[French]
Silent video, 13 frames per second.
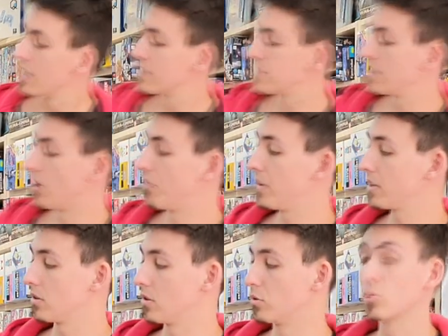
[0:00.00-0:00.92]
c'est en
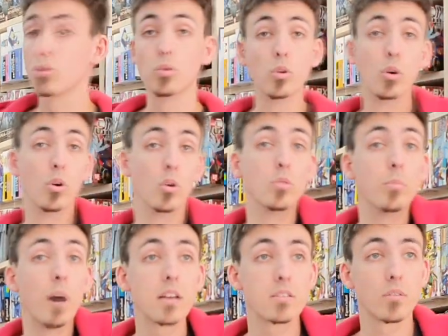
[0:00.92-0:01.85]
fait euh, donc une,
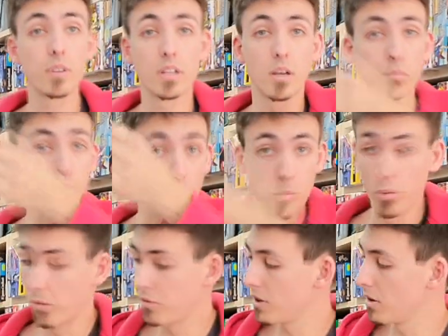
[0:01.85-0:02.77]
base en fait hein,
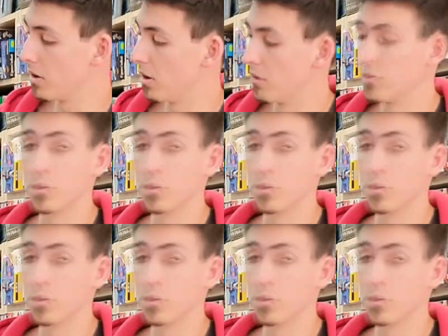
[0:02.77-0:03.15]
pour, faire euh,